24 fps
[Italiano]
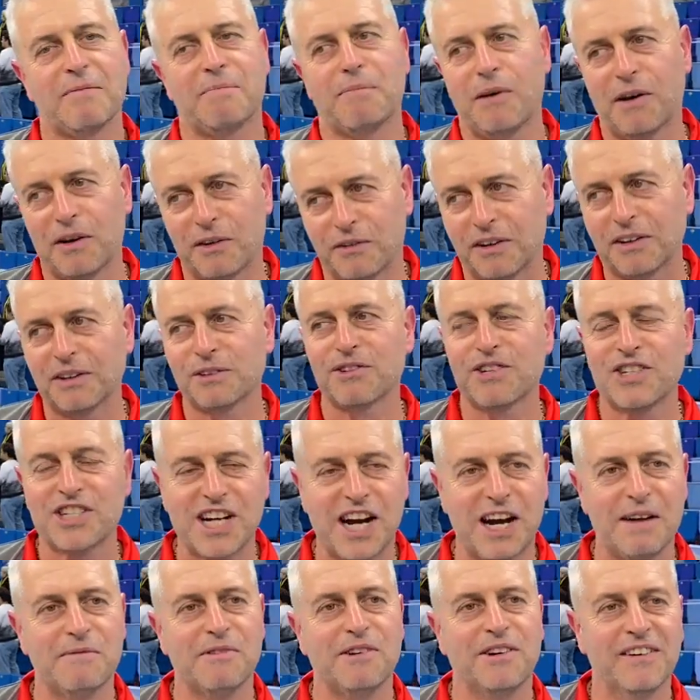e poi quando
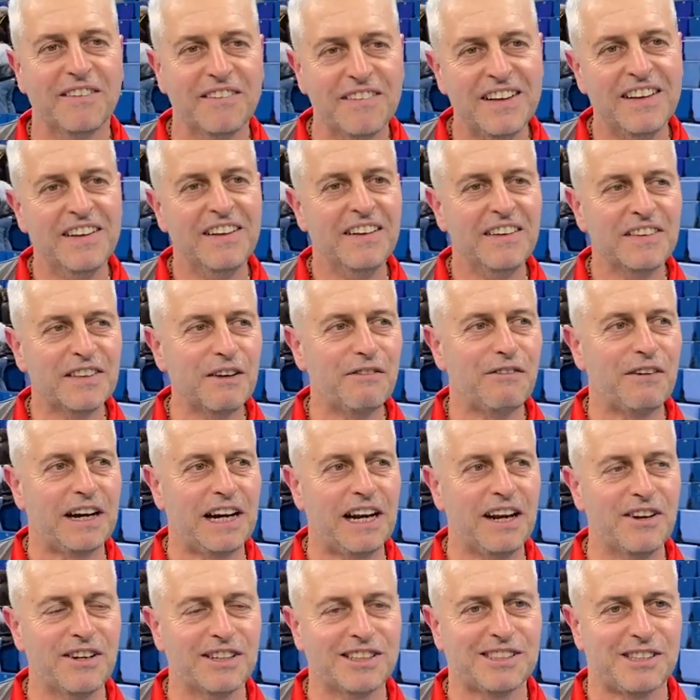usciamo di fare
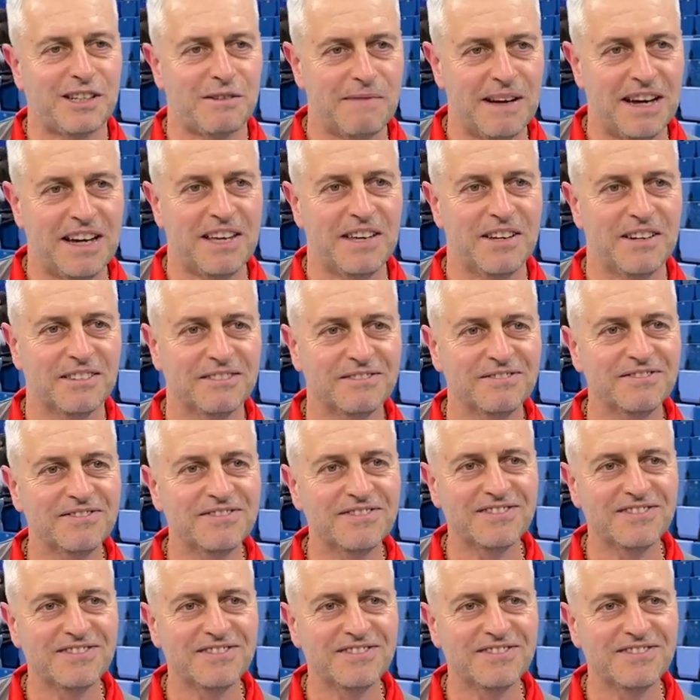il nostro meglio.